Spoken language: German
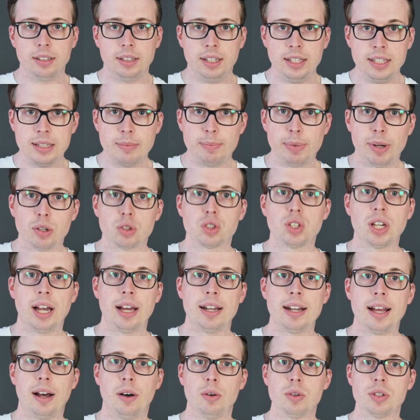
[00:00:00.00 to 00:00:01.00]
Diese
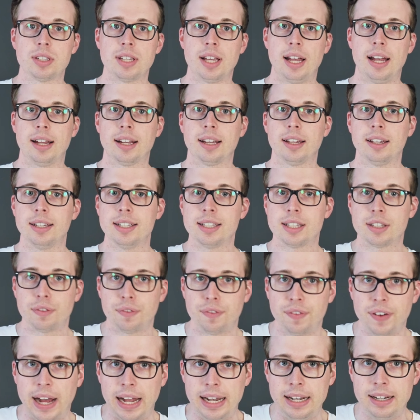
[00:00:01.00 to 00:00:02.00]
pauschale Aussage ist
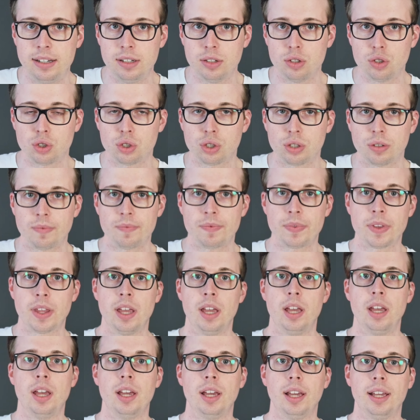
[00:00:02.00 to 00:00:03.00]
falsch.
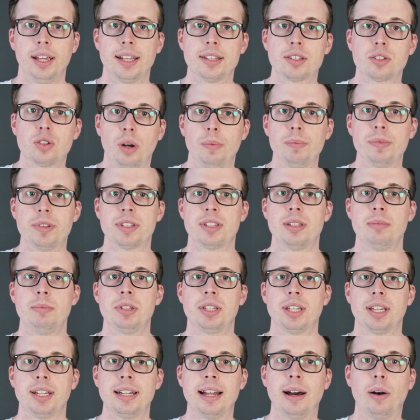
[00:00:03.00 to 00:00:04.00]
Jetzt kommt es
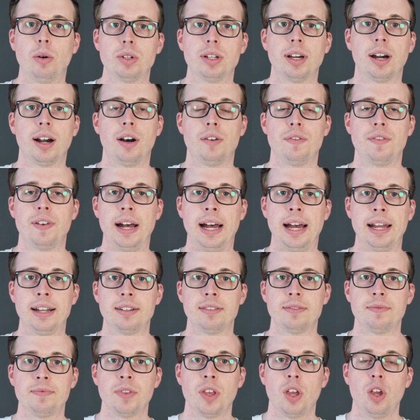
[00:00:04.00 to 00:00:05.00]
nämlich genau darauf
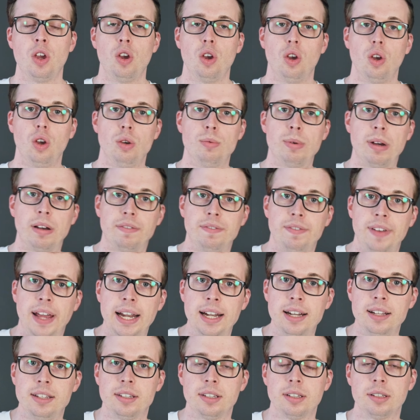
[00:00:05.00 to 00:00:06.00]
an, über
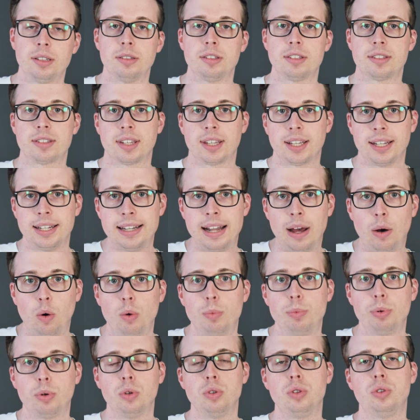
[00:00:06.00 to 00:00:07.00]
welches
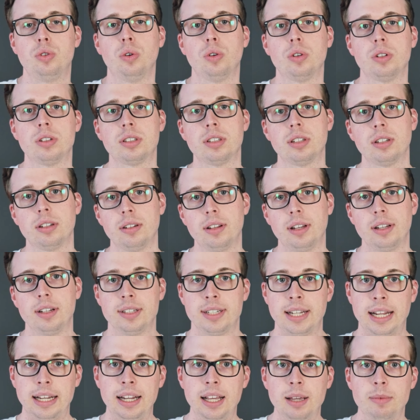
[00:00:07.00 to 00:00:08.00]
genaue Produkt
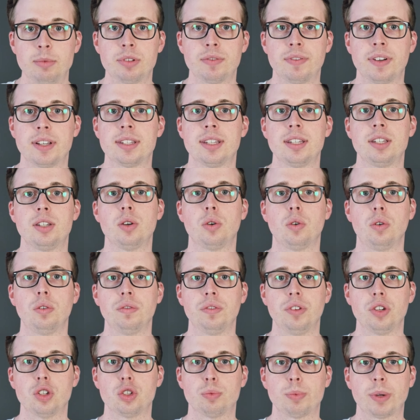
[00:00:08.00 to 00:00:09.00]
der
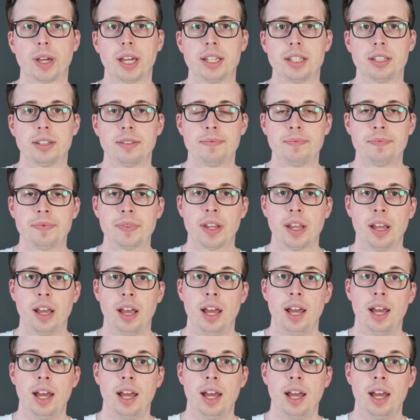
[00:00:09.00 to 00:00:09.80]
Lebensversicherung wir sprechen.